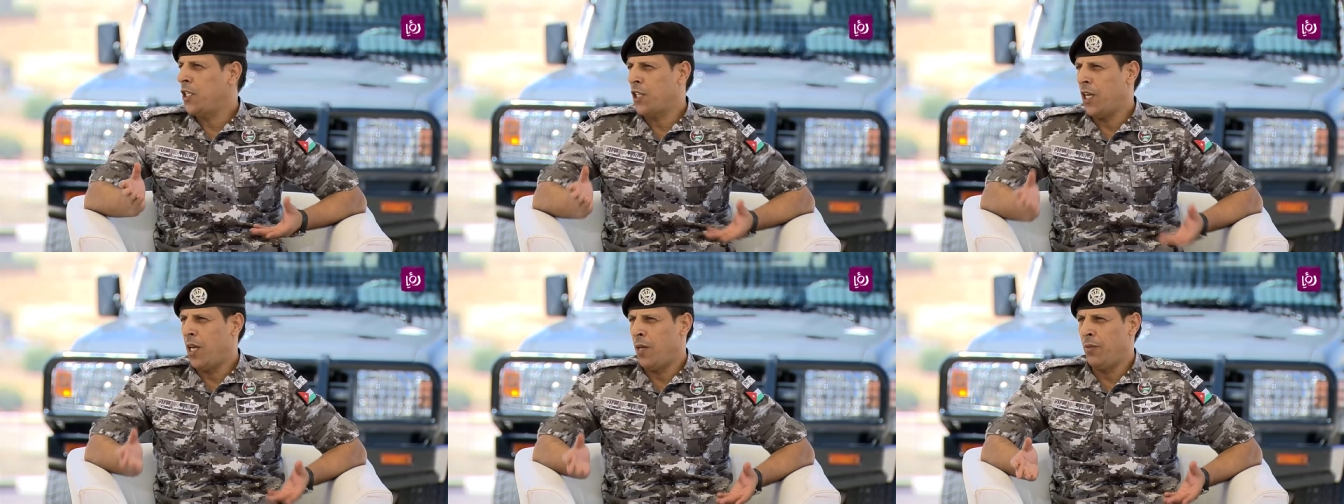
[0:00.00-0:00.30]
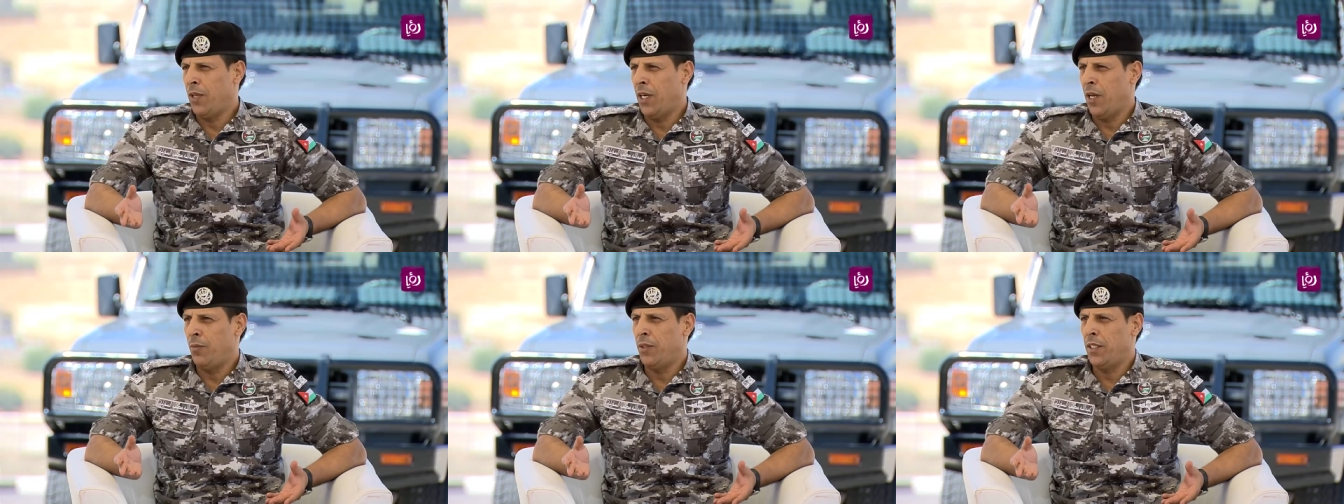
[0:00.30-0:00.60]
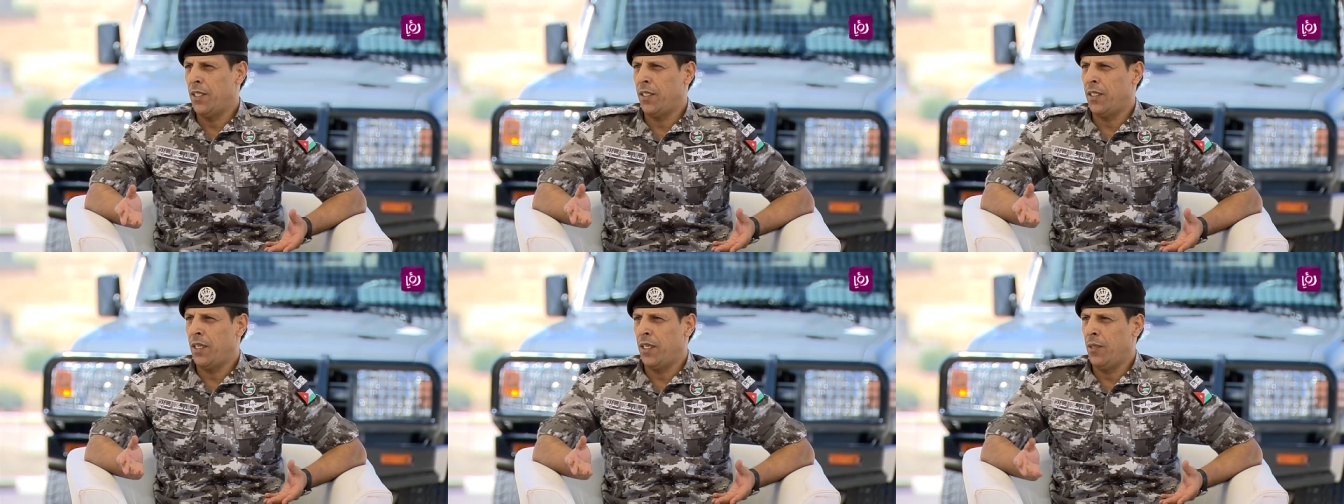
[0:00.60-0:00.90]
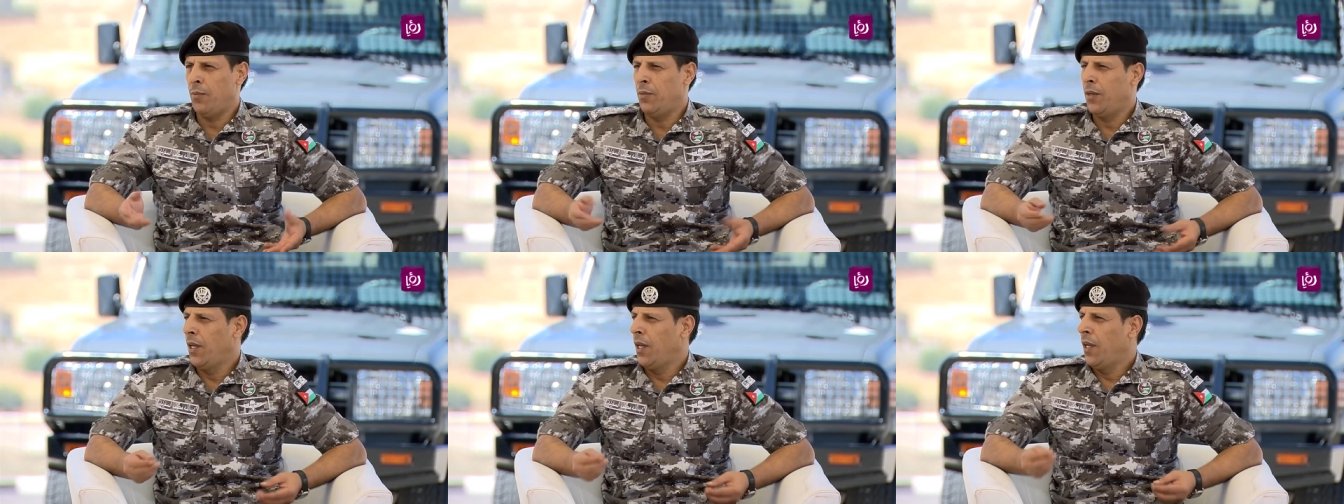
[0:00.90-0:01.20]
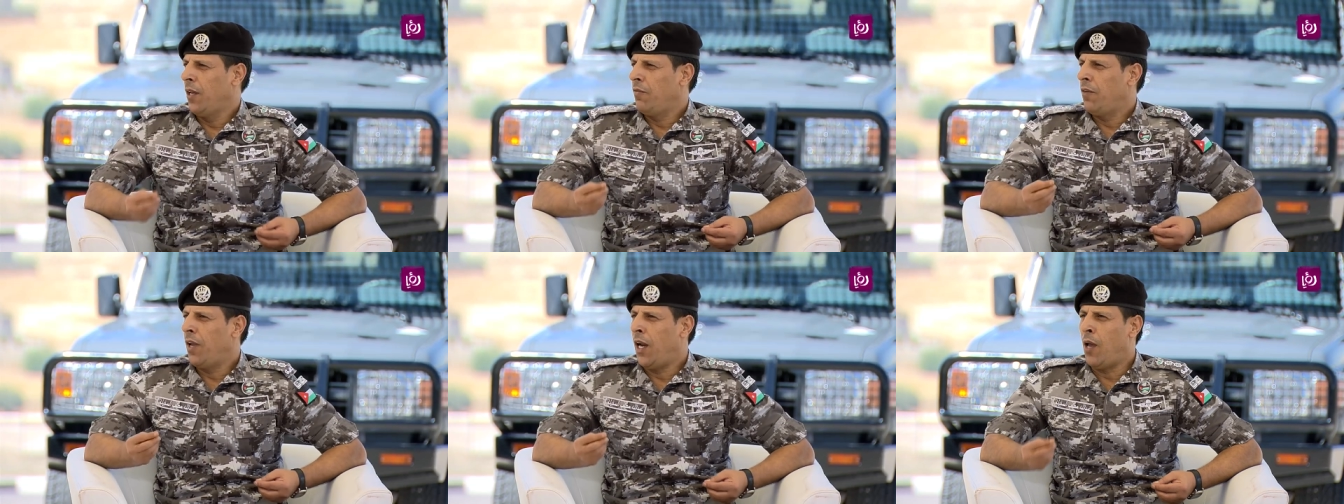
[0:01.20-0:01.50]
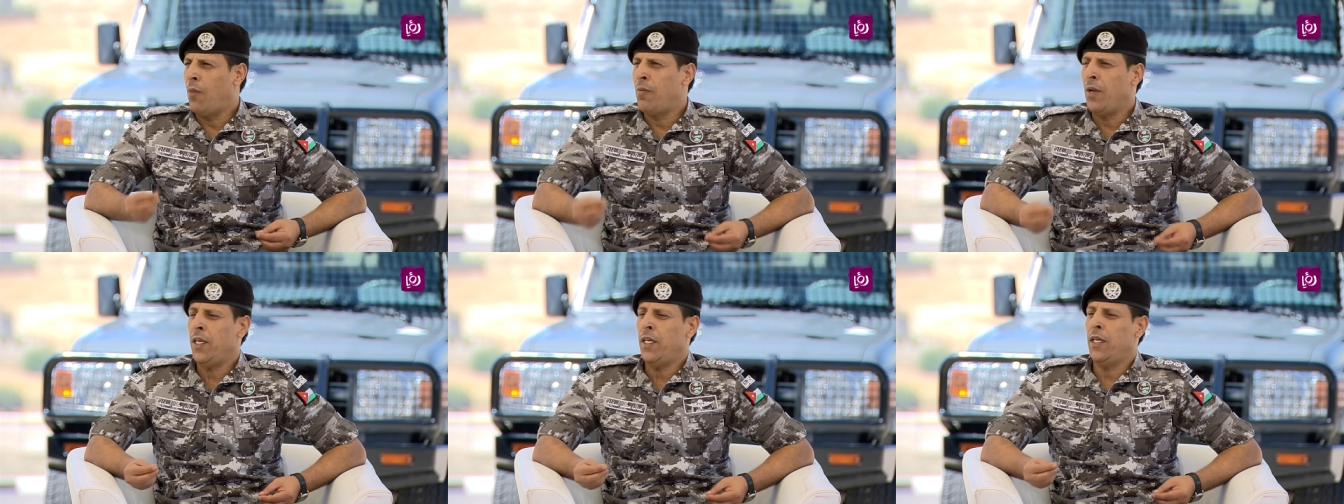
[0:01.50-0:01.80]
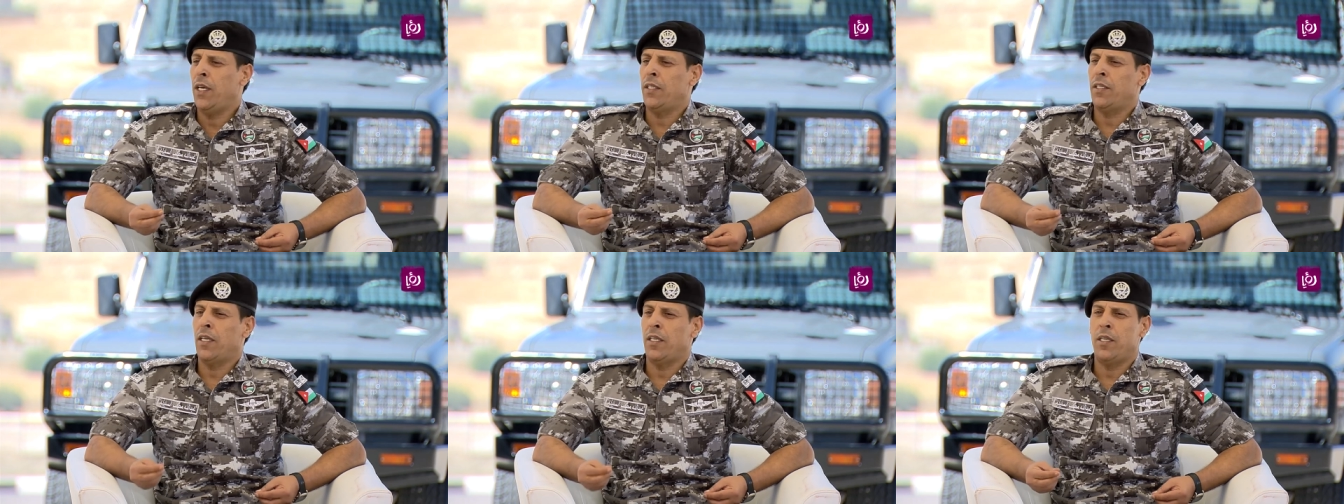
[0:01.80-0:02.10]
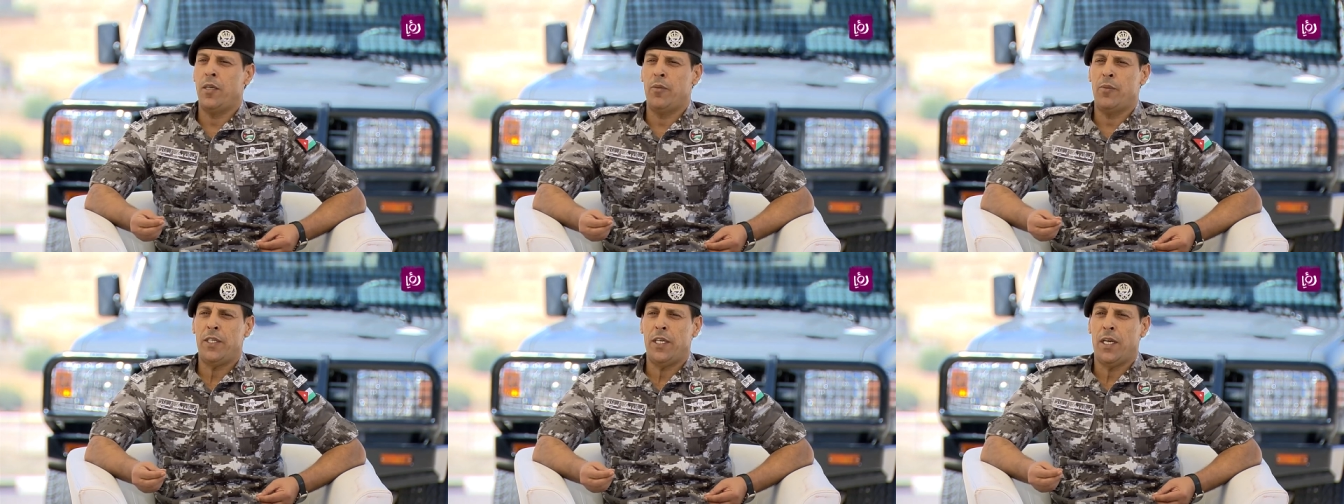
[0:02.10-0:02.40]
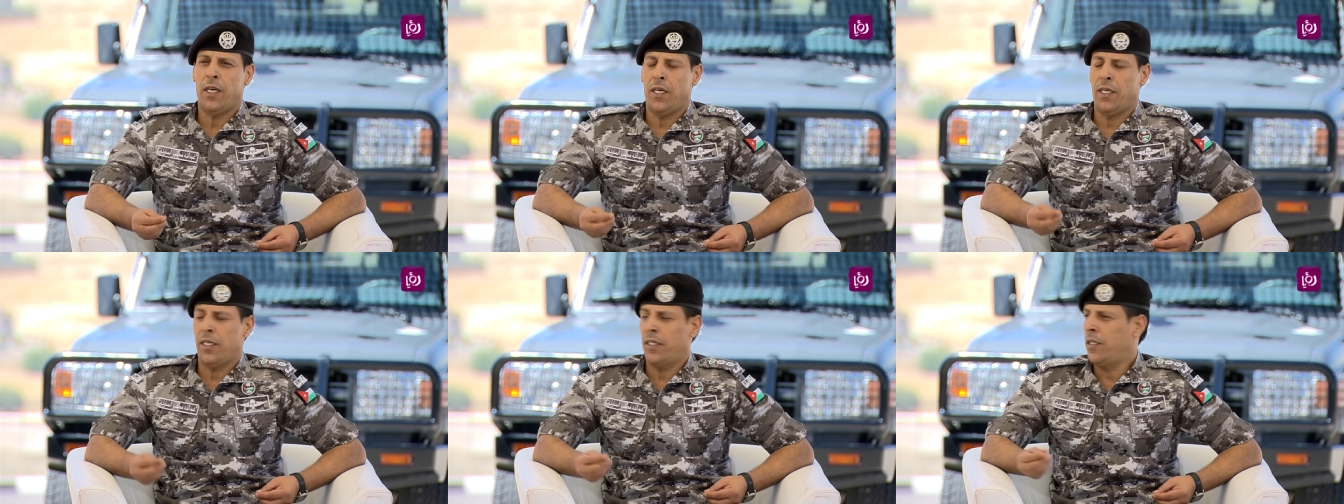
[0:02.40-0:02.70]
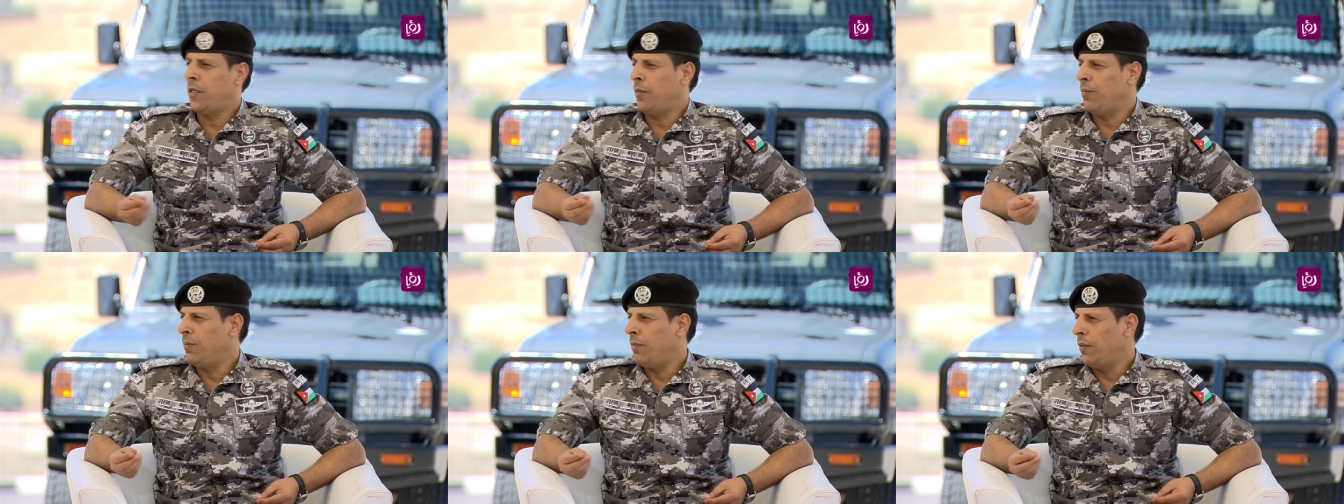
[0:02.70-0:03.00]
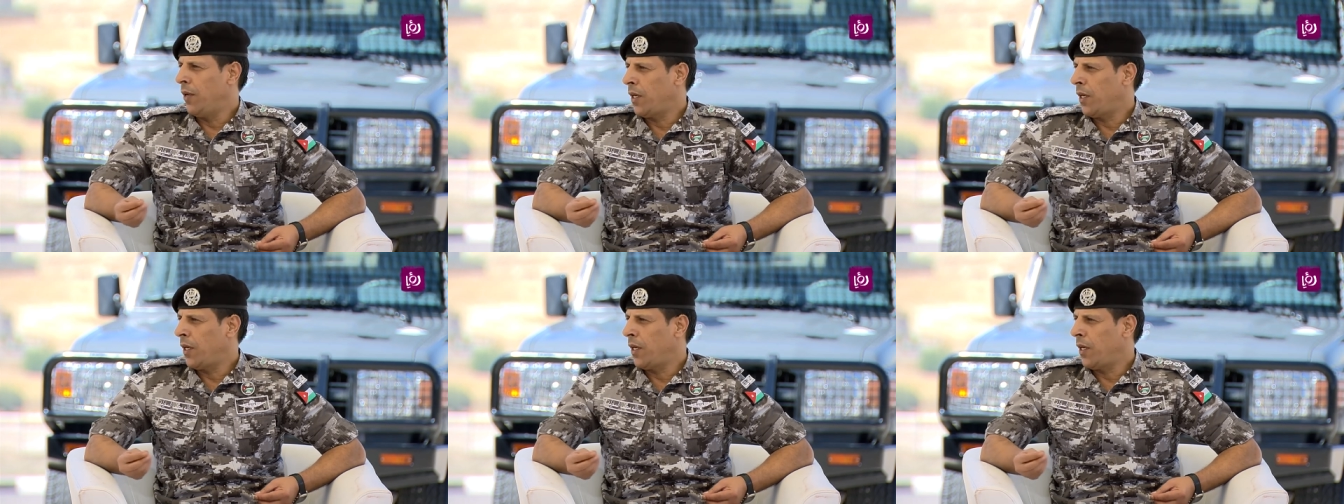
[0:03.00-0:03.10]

شامله بالتدريب فالعمليه التدريبيه يتم